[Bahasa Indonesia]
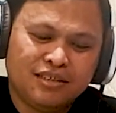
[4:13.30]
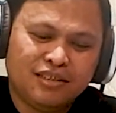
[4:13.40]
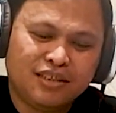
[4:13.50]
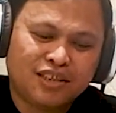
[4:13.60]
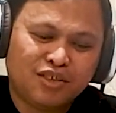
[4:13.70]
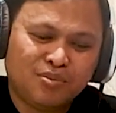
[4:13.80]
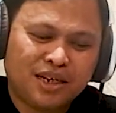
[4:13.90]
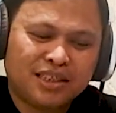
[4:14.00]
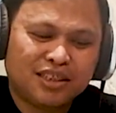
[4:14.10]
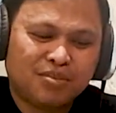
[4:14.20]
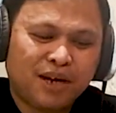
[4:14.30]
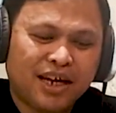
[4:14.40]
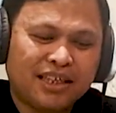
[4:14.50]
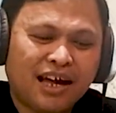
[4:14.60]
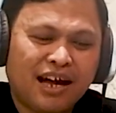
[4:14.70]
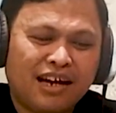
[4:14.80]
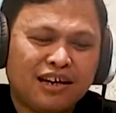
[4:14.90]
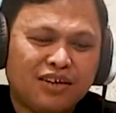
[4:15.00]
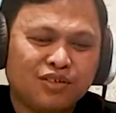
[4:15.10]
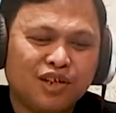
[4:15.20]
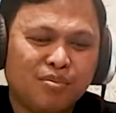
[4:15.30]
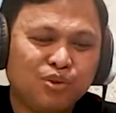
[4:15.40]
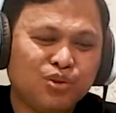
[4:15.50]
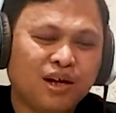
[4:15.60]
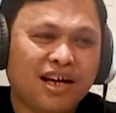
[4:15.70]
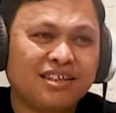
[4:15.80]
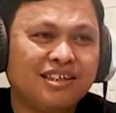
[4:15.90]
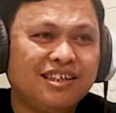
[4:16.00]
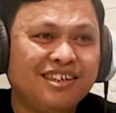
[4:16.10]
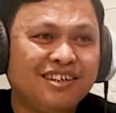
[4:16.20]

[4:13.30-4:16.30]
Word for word: yang satu merasa sebagai tangan lalu tidak butuh kaki.